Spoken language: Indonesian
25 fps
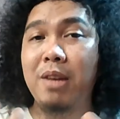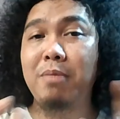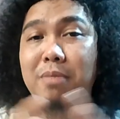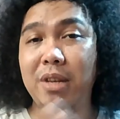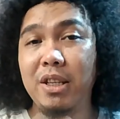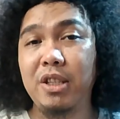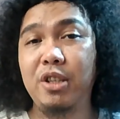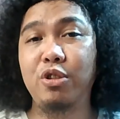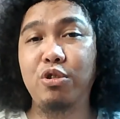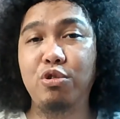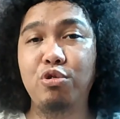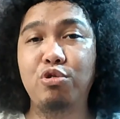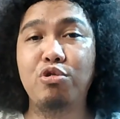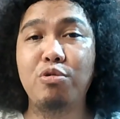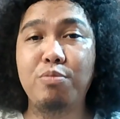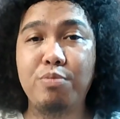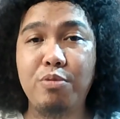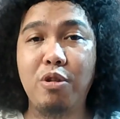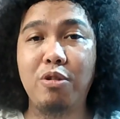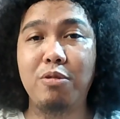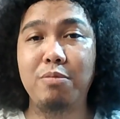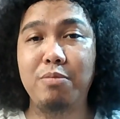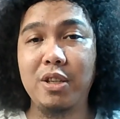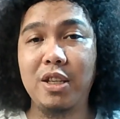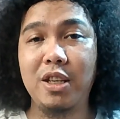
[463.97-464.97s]
masih cukup
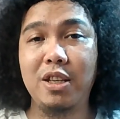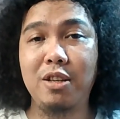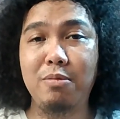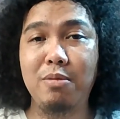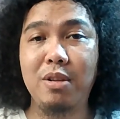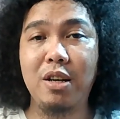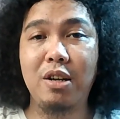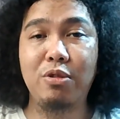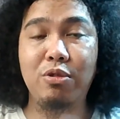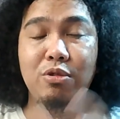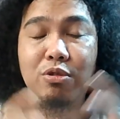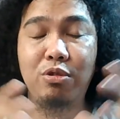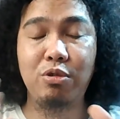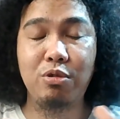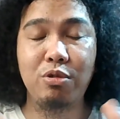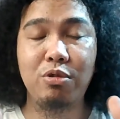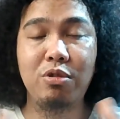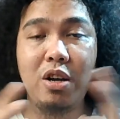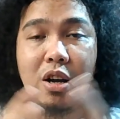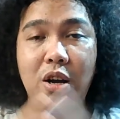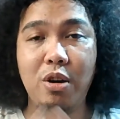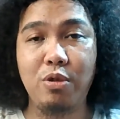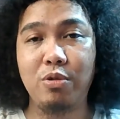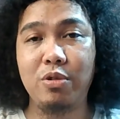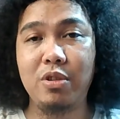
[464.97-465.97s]
kok bisa dibilang
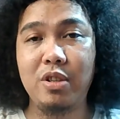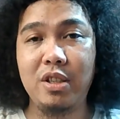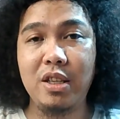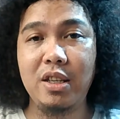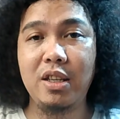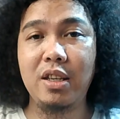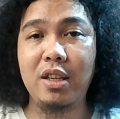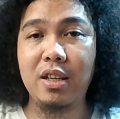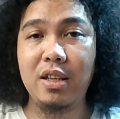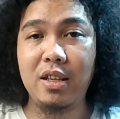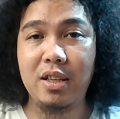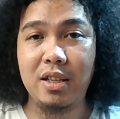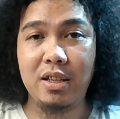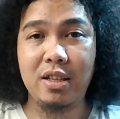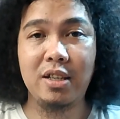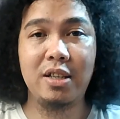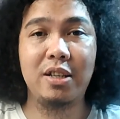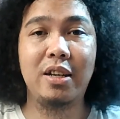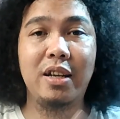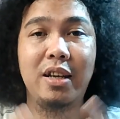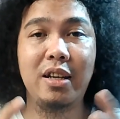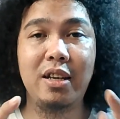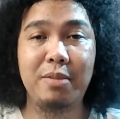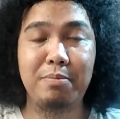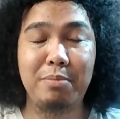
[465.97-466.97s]
untuk Aoki
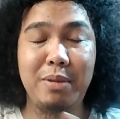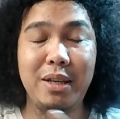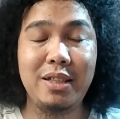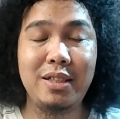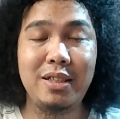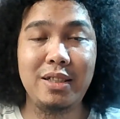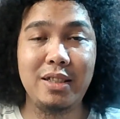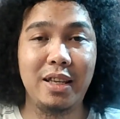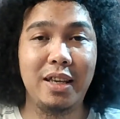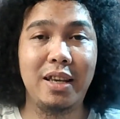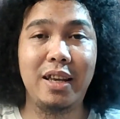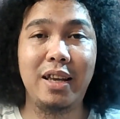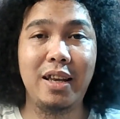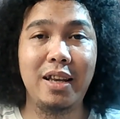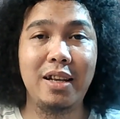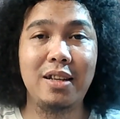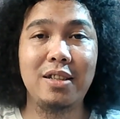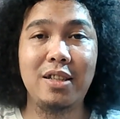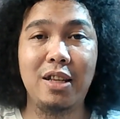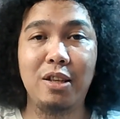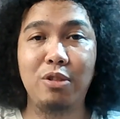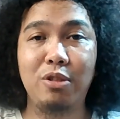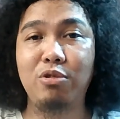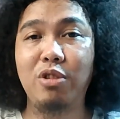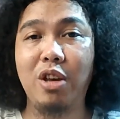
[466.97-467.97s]
eh,
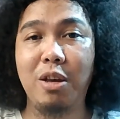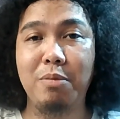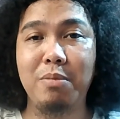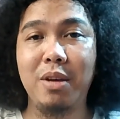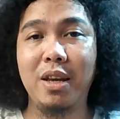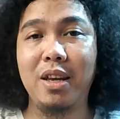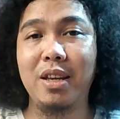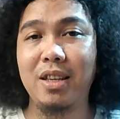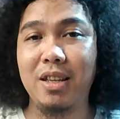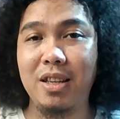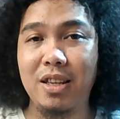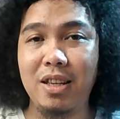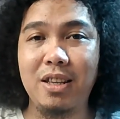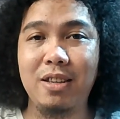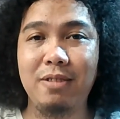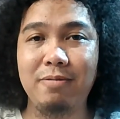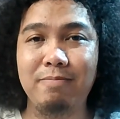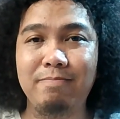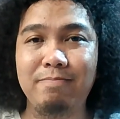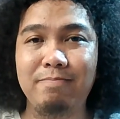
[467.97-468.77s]
PCL1ME ini